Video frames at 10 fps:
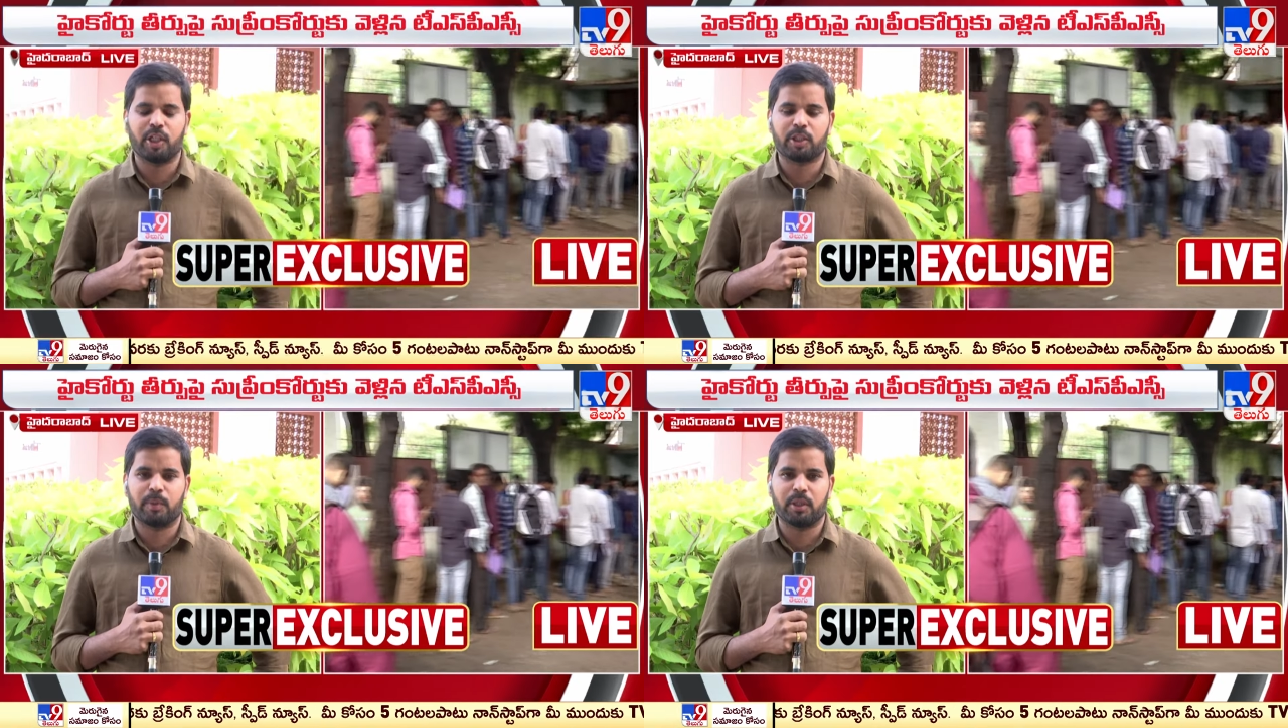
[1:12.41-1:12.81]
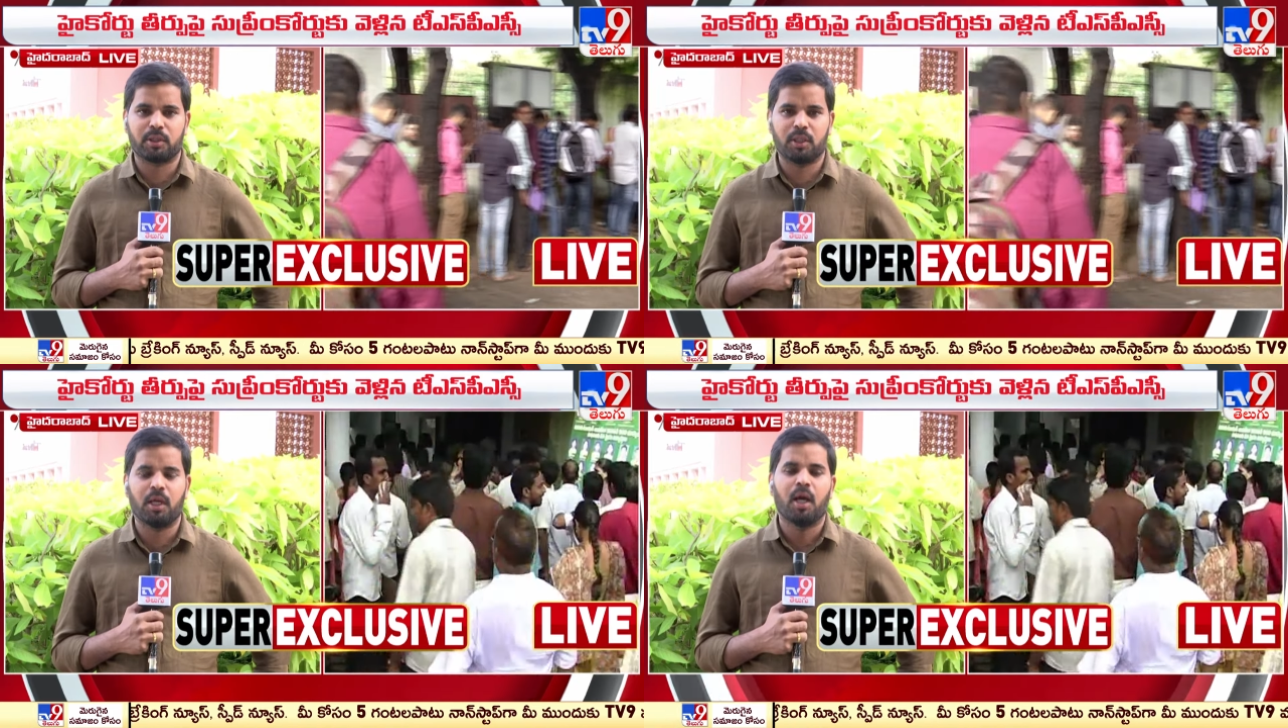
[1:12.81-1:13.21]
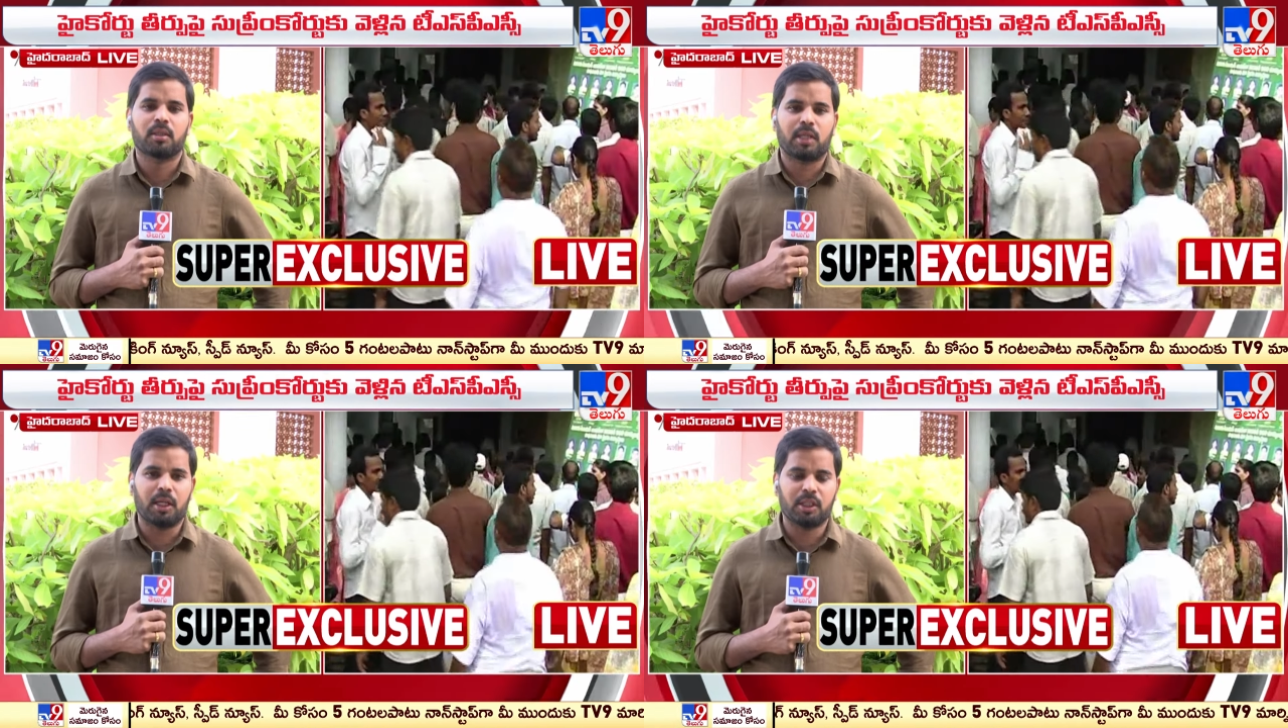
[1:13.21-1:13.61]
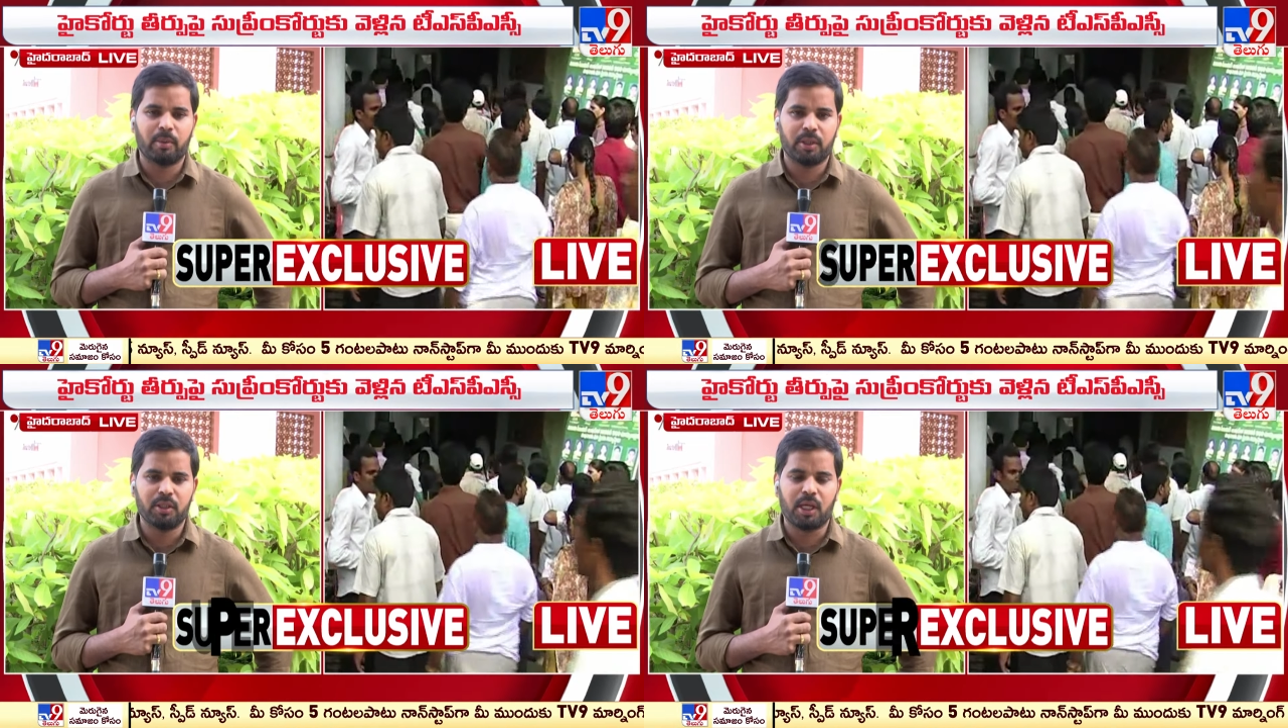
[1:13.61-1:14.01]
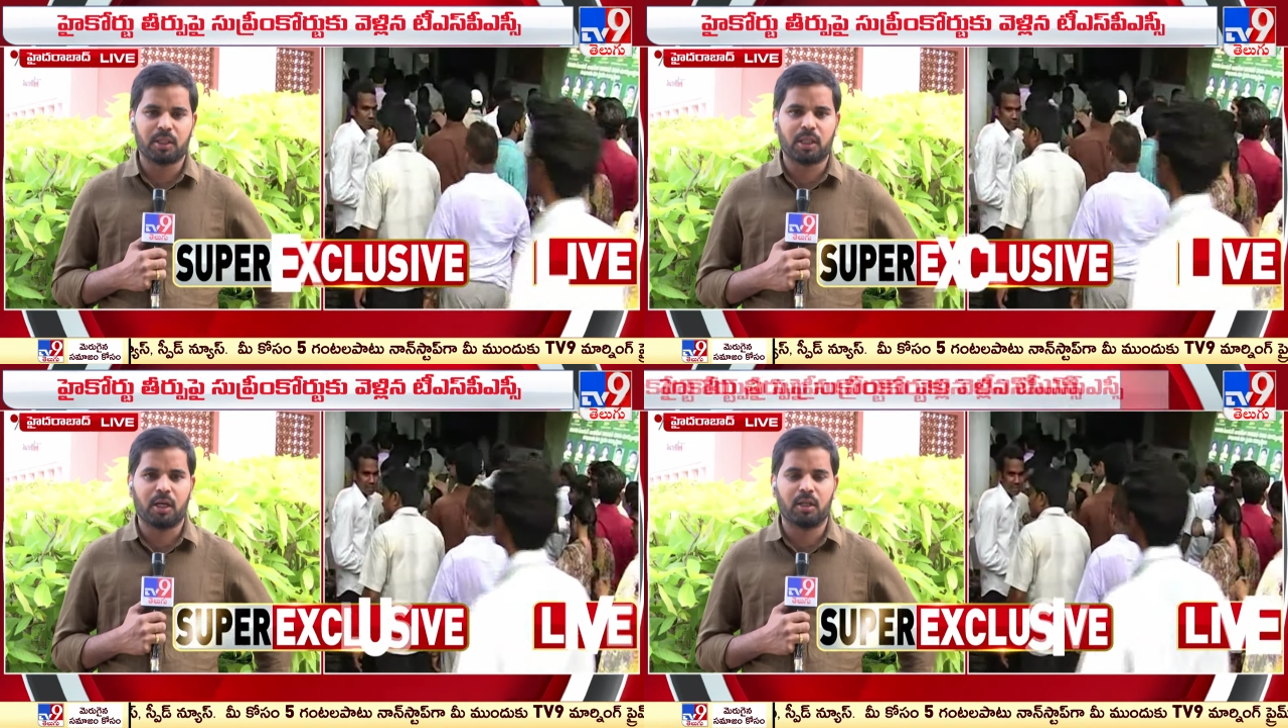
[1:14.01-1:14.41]
టీఎస్పీఎస్సీ సన్నద్ధమైంది
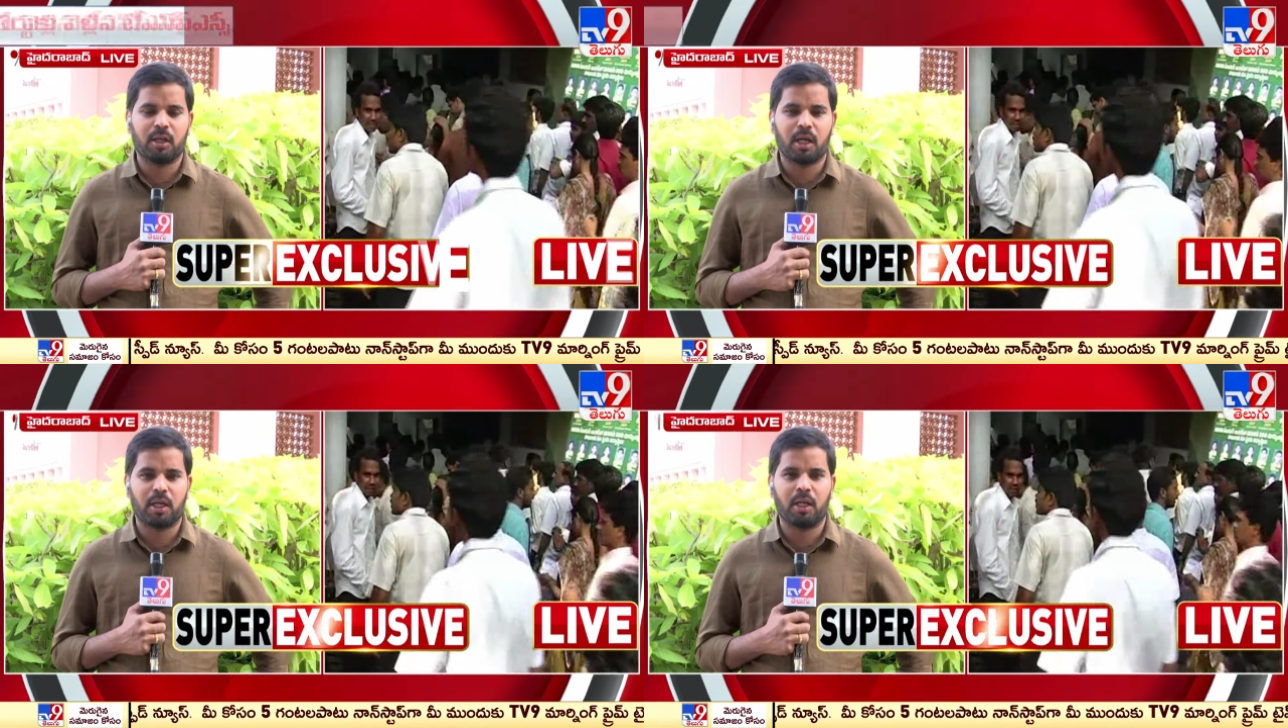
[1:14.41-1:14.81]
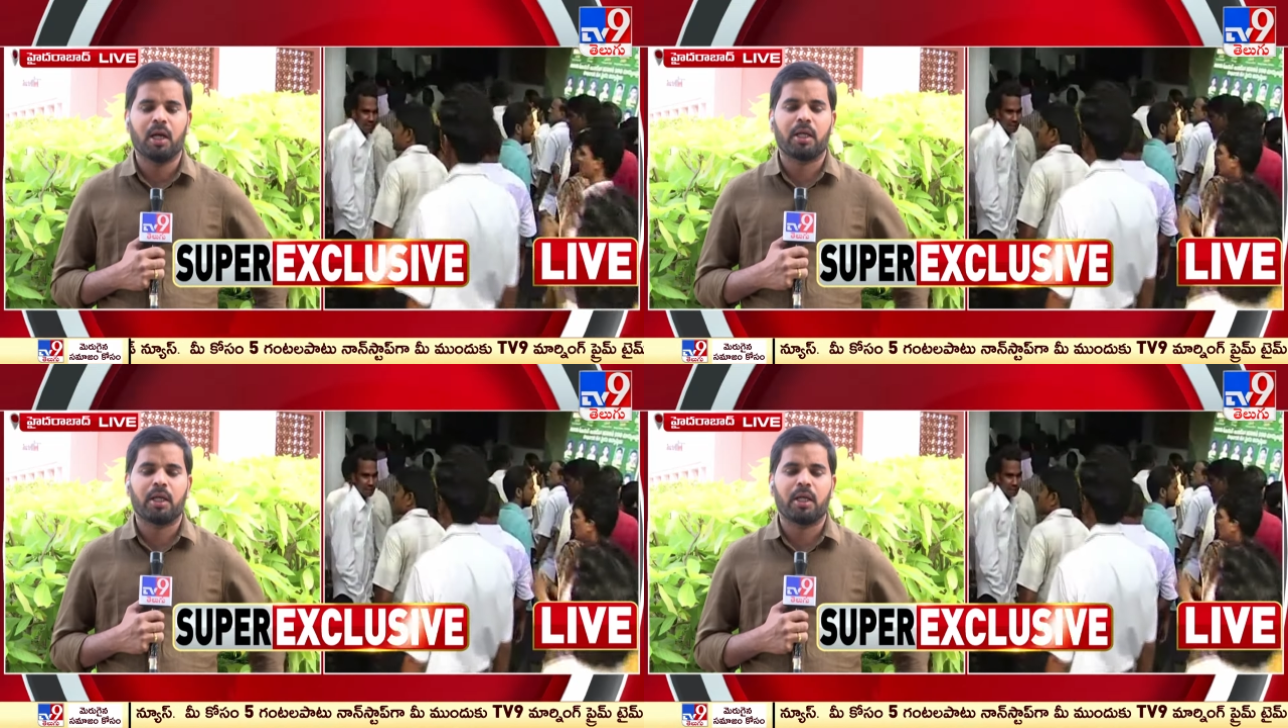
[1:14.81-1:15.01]
దానికి తగ్గట్టుగానే